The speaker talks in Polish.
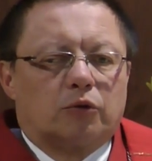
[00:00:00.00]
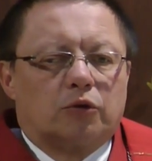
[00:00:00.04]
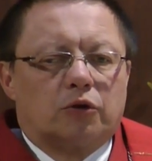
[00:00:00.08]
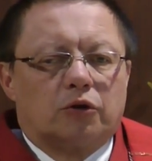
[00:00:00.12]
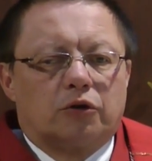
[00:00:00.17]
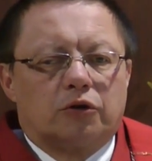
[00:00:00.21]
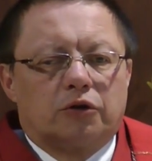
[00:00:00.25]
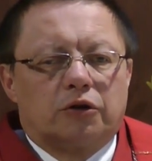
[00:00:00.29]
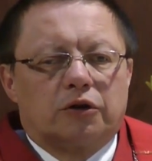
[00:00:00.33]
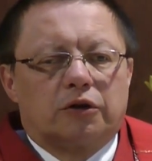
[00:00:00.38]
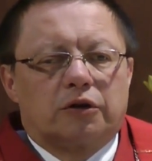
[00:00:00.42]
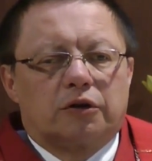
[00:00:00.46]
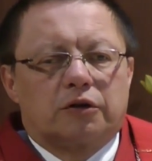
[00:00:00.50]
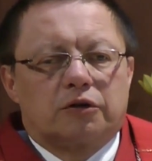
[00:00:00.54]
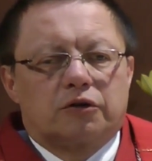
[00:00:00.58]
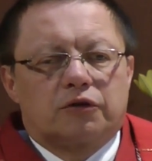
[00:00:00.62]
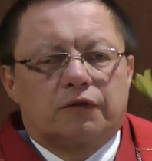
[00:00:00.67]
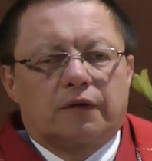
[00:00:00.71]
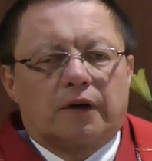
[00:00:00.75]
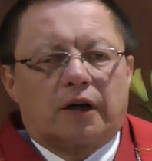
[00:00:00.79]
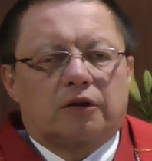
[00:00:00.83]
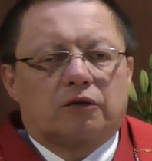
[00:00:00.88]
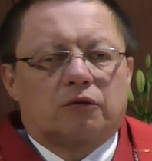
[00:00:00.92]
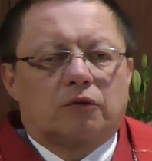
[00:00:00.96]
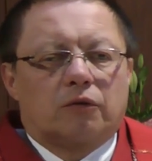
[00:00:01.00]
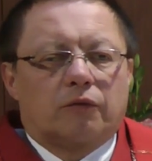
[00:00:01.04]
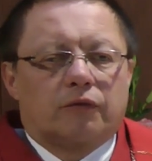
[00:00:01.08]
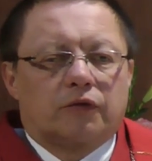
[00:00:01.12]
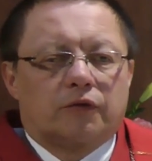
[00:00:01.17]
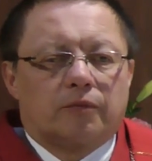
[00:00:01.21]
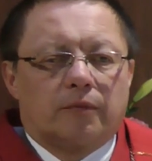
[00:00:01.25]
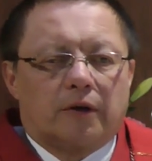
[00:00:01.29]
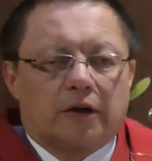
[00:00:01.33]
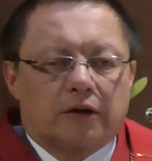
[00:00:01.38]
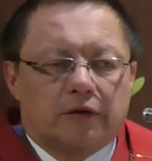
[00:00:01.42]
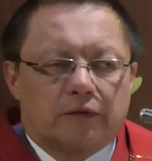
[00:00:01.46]
do nich świadków
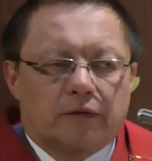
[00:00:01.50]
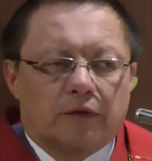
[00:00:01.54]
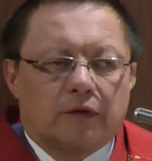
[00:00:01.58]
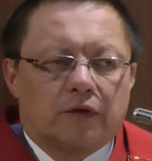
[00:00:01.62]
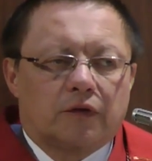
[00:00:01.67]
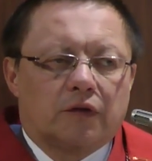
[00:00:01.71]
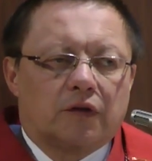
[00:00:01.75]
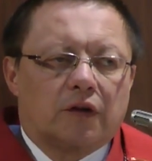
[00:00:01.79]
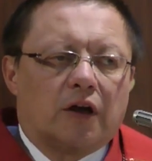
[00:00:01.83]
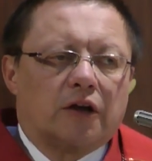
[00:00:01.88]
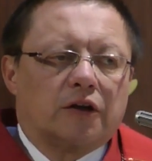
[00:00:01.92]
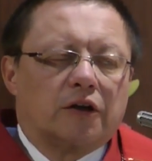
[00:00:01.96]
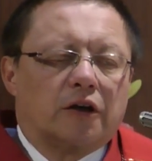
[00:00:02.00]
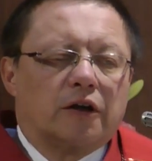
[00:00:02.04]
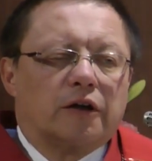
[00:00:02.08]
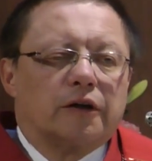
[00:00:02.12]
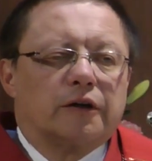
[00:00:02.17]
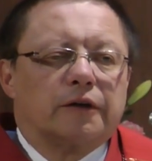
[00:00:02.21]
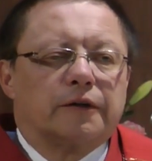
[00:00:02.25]
zmartwychwstania